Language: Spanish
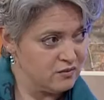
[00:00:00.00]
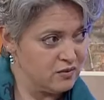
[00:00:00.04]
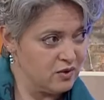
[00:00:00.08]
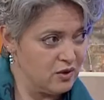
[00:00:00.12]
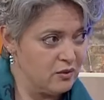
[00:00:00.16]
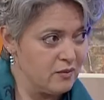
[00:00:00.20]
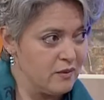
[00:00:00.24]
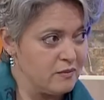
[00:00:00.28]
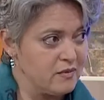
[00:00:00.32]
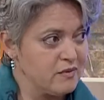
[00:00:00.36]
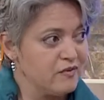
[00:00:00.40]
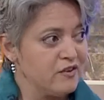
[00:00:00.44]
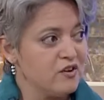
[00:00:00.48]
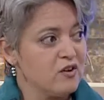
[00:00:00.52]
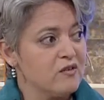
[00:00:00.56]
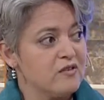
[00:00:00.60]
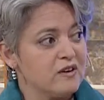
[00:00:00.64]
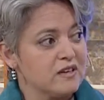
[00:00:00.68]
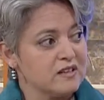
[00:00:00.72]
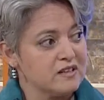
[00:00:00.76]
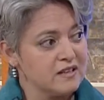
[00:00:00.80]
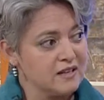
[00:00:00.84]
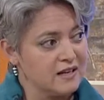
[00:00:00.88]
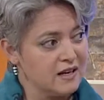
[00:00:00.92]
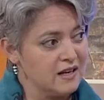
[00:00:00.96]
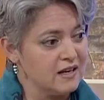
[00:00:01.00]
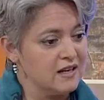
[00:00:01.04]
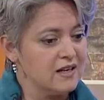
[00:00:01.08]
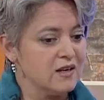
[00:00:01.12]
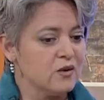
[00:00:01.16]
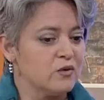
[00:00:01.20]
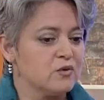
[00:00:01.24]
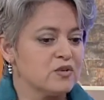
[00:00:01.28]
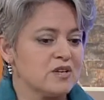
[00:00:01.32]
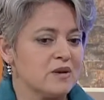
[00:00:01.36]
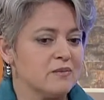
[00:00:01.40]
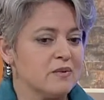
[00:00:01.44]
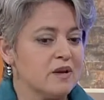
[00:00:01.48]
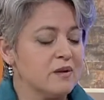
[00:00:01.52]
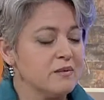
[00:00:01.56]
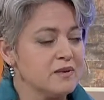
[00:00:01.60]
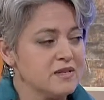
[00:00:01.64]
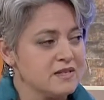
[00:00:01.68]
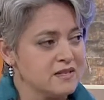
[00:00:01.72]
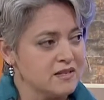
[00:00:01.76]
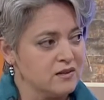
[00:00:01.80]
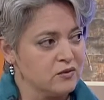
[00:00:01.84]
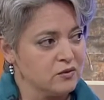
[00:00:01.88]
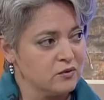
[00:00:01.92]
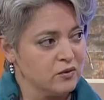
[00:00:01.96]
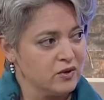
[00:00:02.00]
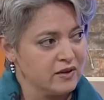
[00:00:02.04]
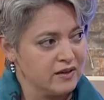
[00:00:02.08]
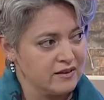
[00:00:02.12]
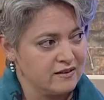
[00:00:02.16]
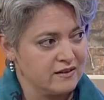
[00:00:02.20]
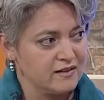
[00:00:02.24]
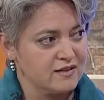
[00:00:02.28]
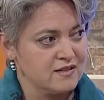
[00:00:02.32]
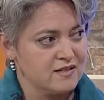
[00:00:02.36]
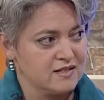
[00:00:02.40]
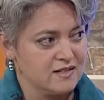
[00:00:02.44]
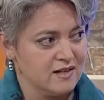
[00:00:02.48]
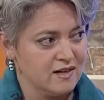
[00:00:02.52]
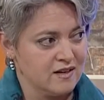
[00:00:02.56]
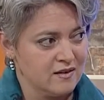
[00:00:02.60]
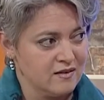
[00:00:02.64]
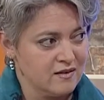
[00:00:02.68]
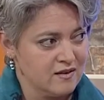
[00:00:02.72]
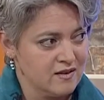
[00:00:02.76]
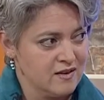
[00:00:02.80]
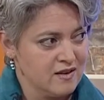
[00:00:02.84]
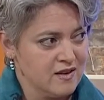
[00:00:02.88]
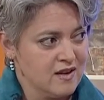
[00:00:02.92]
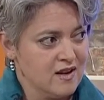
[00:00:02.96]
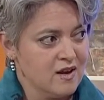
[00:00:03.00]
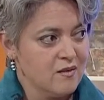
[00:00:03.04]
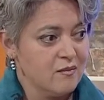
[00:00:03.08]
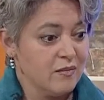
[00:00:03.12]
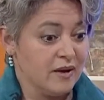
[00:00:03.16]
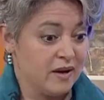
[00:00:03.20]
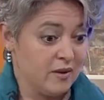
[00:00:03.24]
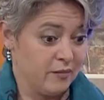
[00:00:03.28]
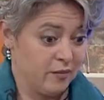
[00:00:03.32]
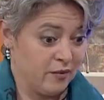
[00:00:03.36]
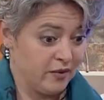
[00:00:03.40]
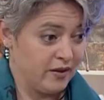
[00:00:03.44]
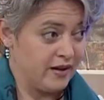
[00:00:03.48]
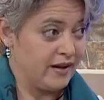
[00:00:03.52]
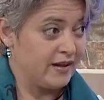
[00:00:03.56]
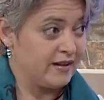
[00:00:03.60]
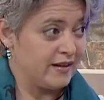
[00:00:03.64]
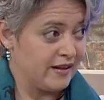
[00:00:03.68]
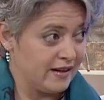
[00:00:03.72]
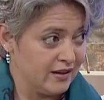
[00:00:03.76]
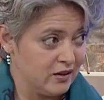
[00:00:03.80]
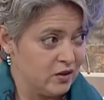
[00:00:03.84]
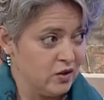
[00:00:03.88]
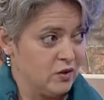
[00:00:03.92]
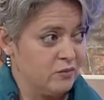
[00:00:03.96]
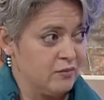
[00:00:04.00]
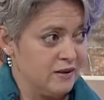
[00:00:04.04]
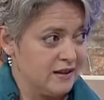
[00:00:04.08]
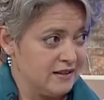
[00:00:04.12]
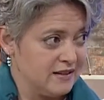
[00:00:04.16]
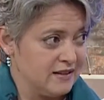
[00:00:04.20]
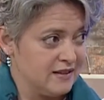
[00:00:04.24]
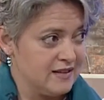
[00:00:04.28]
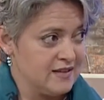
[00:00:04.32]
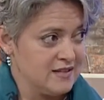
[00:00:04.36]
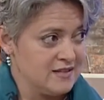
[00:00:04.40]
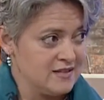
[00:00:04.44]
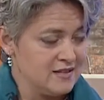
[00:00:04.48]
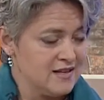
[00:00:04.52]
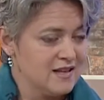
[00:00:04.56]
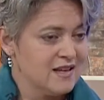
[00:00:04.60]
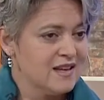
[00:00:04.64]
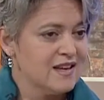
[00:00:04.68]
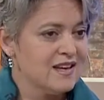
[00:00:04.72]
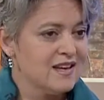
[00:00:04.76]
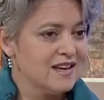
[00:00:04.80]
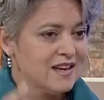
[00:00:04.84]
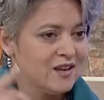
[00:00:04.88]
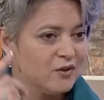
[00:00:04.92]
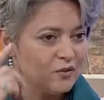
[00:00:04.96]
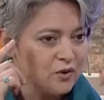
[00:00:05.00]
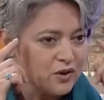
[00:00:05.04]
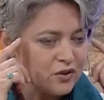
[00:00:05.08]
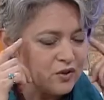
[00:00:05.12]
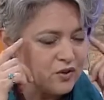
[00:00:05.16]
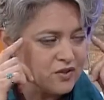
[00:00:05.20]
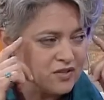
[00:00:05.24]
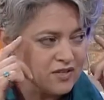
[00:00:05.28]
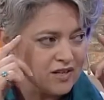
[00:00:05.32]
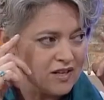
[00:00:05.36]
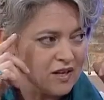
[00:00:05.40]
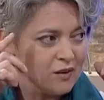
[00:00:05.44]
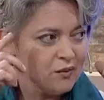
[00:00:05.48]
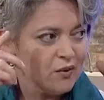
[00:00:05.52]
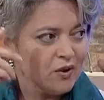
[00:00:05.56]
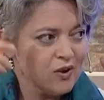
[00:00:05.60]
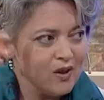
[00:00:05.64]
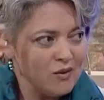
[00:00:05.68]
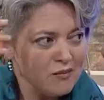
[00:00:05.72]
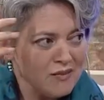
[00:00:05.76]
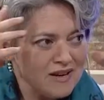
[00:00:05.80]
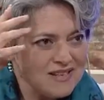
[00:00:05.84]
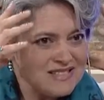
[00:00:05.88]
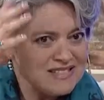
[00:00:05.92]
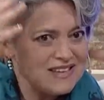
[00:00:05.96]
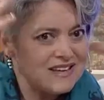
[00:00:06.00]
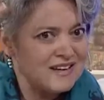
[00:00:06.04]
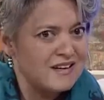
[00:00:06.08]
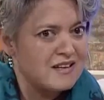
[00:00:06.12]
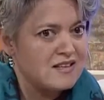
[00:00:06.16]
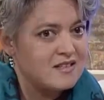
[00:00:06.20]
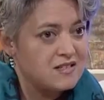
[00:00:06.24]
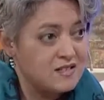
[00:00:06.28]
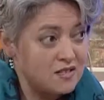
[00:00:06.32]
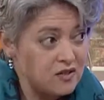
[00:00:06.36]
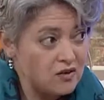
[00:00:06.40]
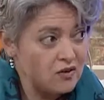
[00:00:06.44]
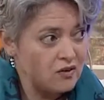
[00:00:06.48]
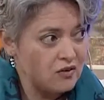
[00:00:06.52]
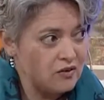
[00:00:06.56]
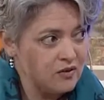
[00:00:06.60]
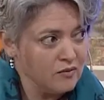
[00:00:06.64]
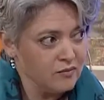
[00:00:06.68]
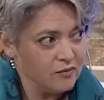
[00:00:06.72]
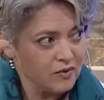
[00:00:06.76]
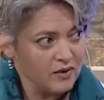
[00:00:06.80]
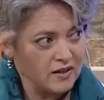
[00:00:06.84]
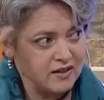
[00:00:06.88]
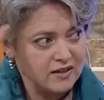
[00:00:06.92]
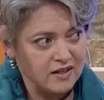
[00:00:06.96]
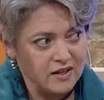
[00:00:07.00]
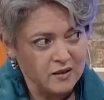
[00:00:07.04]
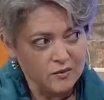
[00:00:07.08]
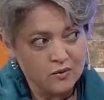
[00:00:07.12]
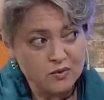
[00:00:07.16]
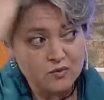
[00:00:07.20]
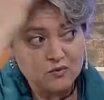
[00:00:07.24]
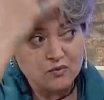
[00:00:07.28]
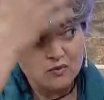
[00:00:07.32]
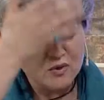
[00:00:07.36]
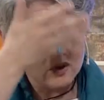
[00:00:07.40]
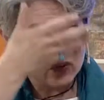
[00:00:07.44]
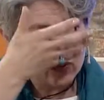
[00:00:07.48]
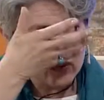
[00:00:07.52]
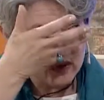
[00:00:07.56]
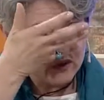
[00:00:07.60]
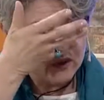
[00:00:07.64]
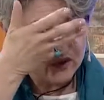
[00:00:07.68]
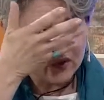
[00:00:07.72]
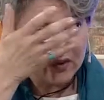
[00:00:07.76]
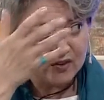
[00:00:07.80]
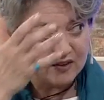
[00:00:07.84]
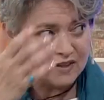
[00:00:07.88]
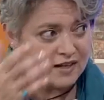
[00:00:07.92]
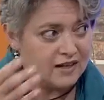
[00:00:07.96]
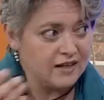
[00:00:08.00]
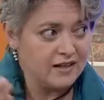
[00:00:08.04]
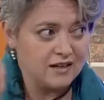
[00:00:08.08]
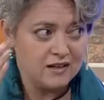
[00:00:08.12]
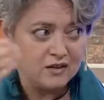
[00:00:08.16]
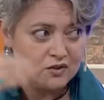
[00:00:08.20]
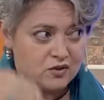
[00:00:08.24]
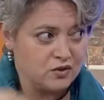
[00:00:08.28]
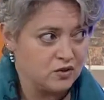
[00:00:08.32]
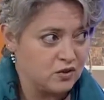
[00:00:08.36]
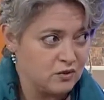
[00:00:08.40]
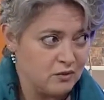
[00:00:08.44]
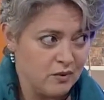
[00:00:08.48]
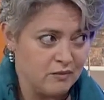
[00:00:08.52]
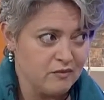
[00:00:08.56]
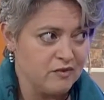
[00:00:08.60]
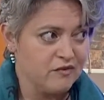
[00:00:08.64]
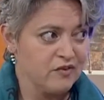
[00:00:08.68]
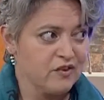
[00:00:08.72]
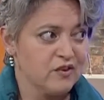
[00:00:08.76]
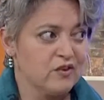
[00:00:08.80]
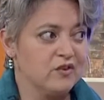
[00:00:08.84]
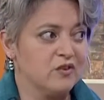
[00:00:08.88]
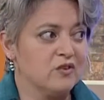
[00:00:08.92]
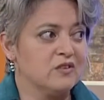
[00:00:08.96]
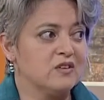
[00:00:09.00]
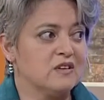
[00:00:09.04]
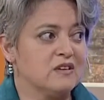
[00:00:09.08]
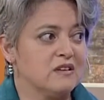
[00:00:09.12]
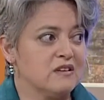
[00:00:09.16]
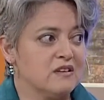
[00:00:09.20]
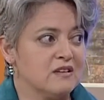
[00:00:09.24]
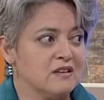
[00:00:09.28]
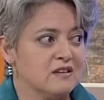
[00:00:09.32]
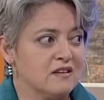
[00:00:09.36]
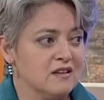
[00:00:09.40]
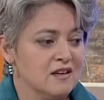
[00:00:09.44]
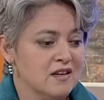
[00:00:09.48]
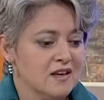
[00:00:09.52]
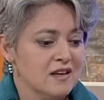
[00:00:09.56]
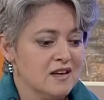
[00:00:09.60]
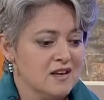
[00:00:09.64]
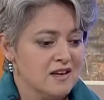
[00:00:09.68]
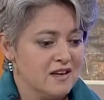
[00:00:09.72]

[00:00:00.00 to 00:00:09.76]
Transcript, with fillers: somos los mamíferos verticales cuya pelvis se tuvo que estrechar para poder andar en dos patas y nuestro cerebro además creció porque tenemos un lóbulo frontal que los otros mamíferos no tienen.